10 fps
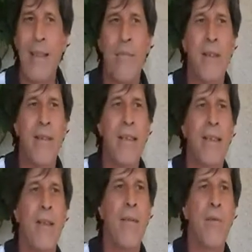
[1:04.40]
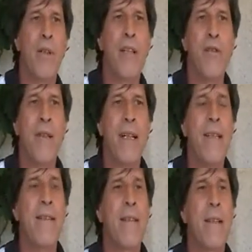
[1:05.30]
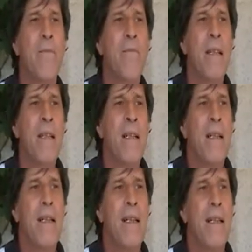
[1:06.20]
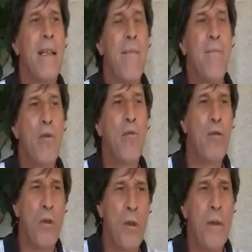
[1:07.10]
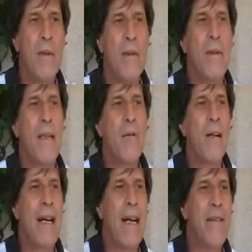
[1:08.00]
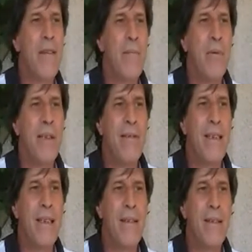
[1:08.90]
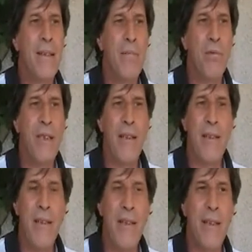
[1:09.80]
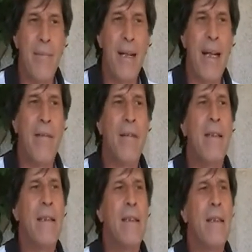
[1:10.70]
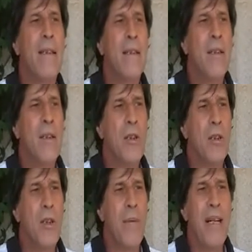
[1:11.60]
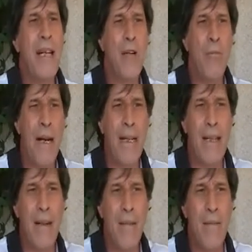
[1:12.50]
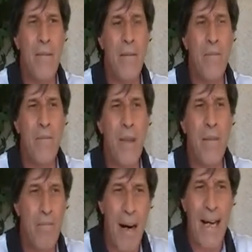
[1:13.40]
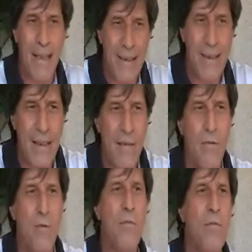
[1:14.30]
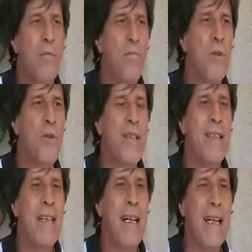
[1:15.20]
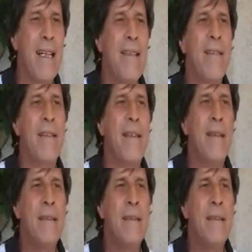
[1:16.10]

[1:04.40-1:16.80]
che poi è diventata una buona giornalista, eh, in Abruzzo da un ragazzo che poi è diventato deputato di sinistra bravo, in eh, Emilia Romagna mm, Bardi che fu un buon sindacalista,